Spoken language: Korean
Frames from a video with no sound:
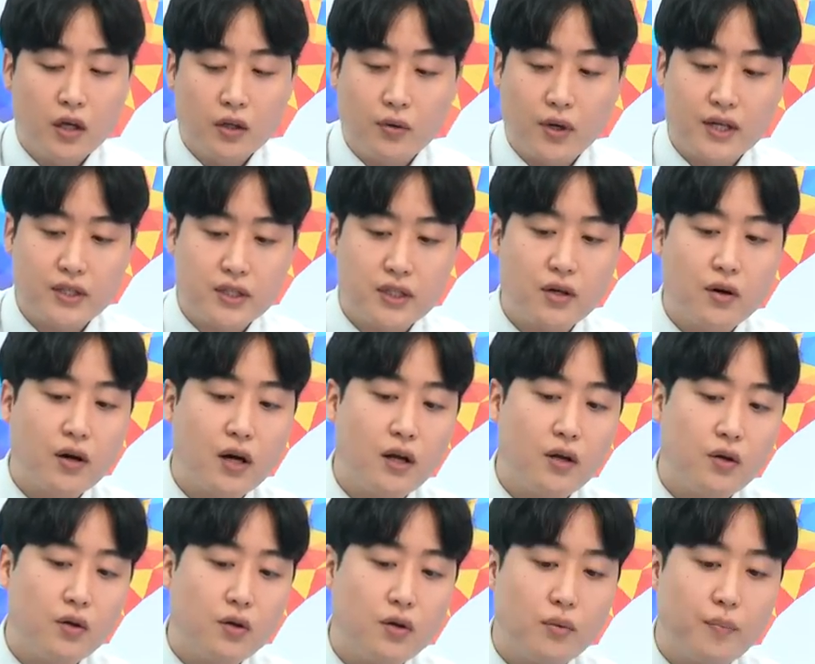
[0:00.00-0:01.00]
또 해지
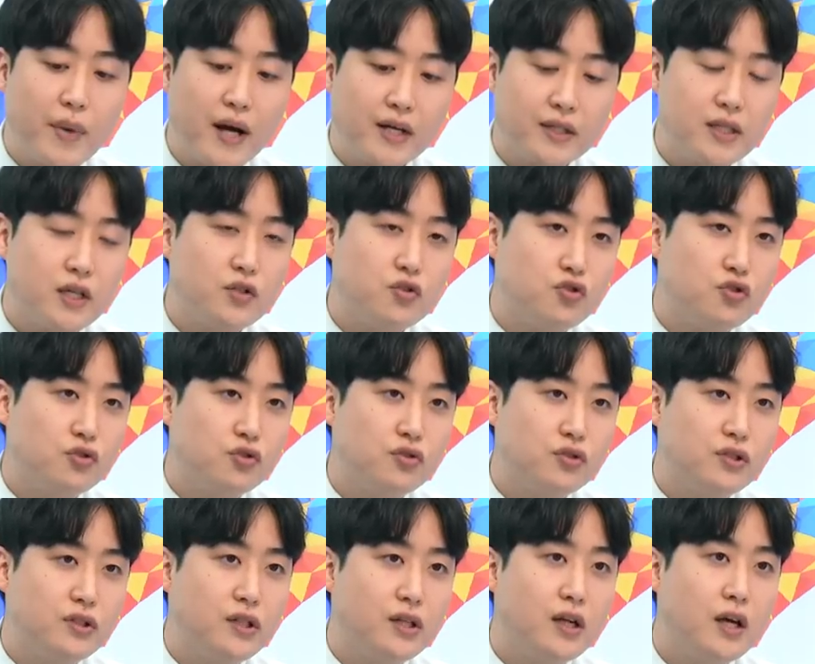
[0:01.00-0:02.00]
역할로
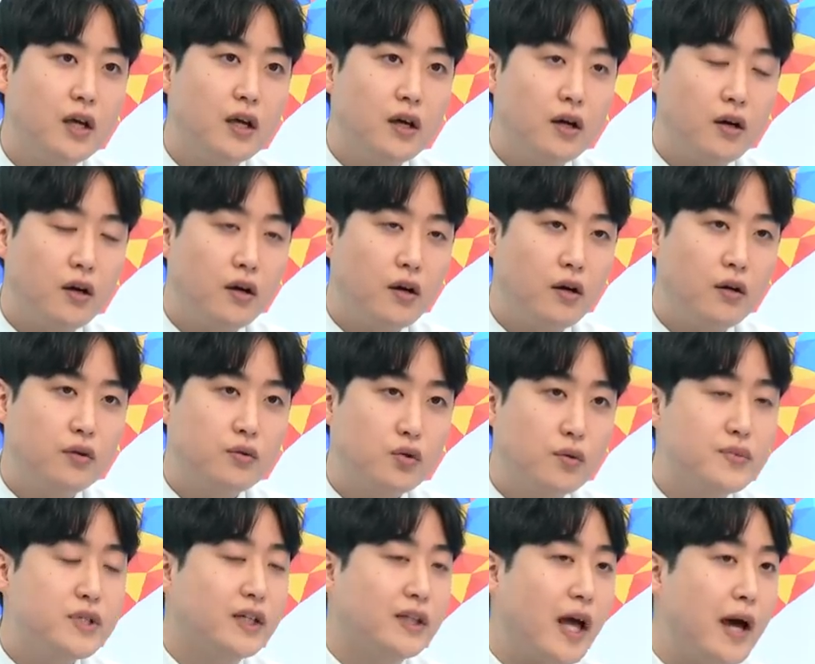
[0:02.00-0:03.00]
방산주들을 어,
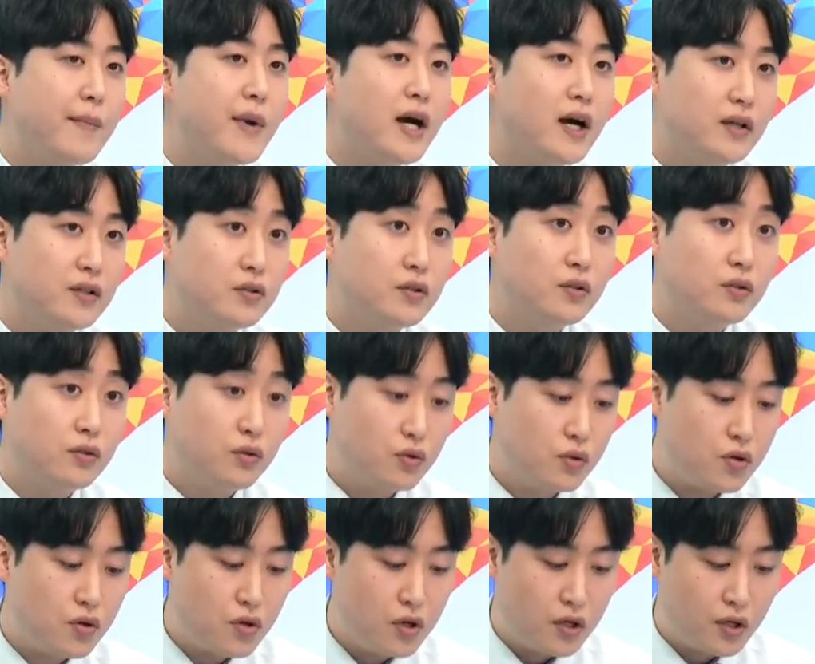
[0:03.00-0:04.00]
조금씩 담아가는
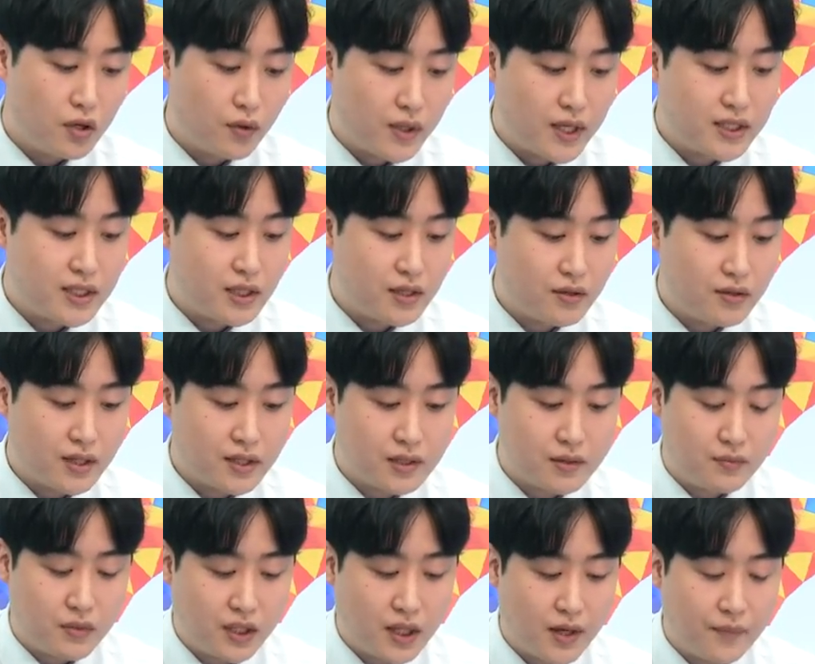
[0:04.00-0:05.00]
것도 어, 괜찮을 것
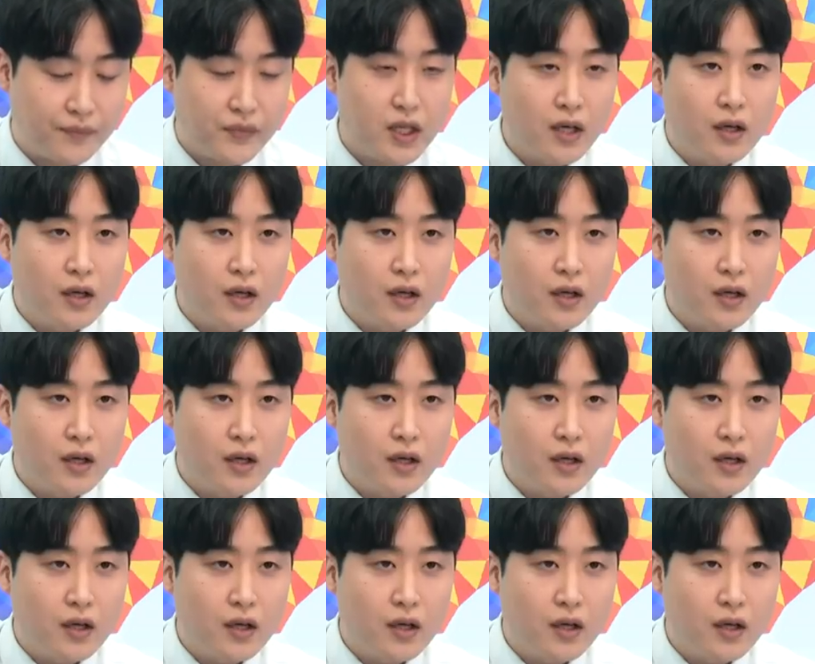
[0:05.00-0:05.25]
같습니다.